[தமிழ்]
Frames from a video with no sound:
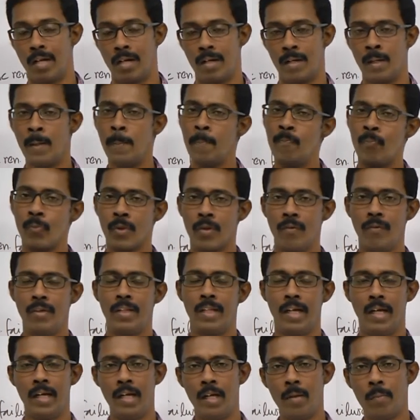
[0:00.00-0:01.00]
ஆனால் வித்
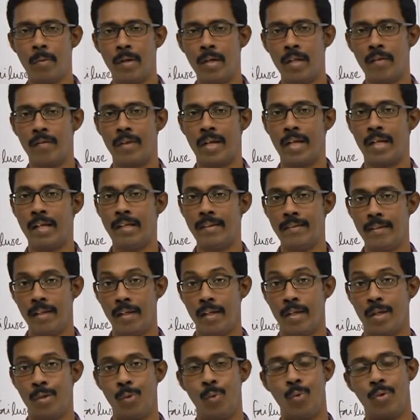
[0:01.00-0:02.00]
ஆன்டிபாடி வி கேன் ஈஸிலி
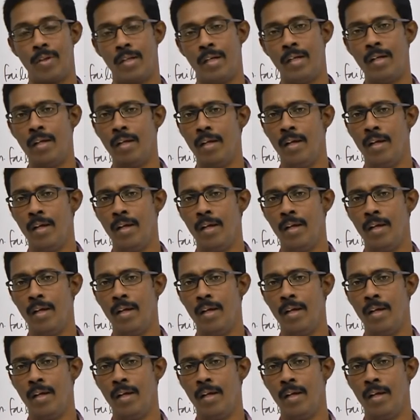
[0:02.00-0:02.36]
க்யூர் த